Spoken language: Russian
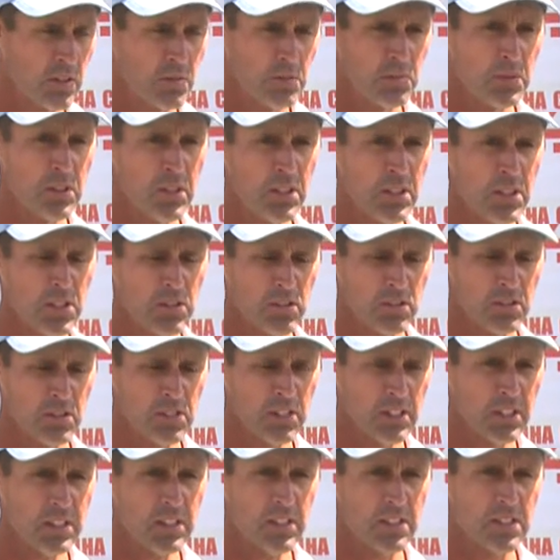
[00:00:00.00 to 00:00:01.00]
Мелеют
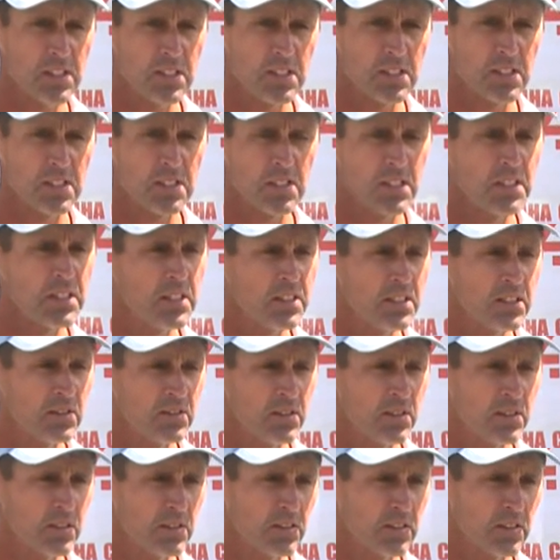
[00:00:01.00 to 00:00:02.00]
реки,
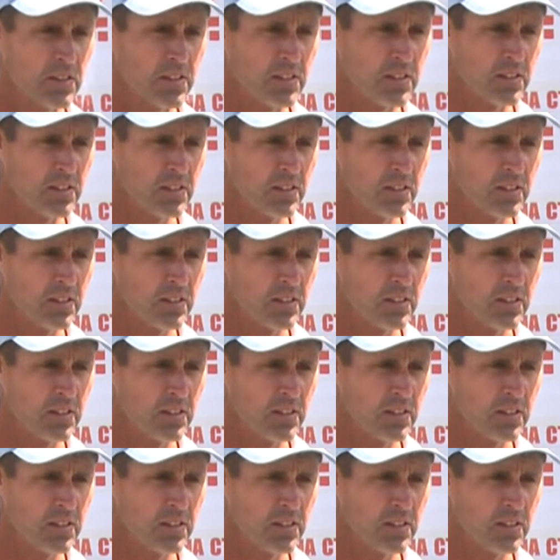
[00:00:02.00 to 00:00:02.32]
заиливается.